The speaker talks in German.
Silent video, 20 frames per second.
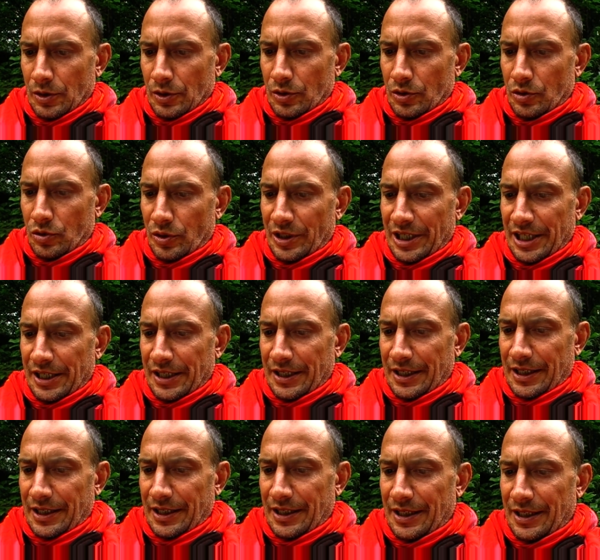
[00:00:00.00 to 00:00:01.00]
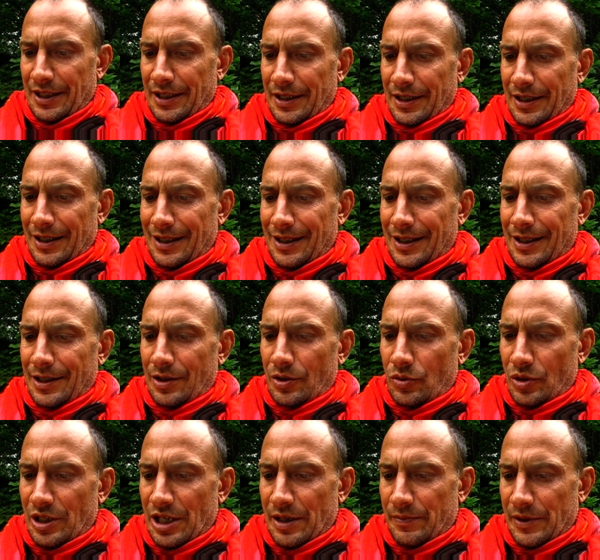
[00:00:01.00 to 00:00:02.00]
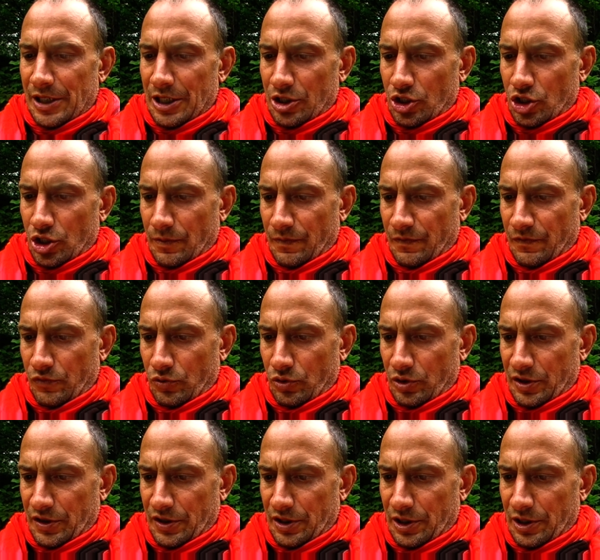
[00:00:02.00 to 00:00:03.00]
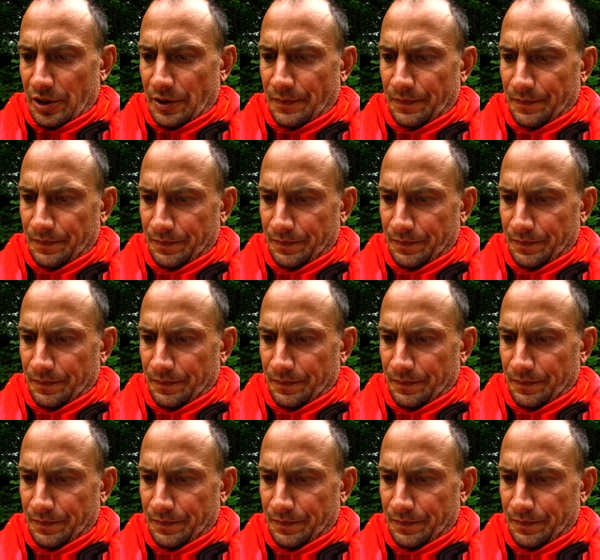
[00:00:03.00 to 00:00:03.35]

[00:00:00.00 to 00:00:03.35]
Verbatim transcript: Zu der indogermanischen Wurzel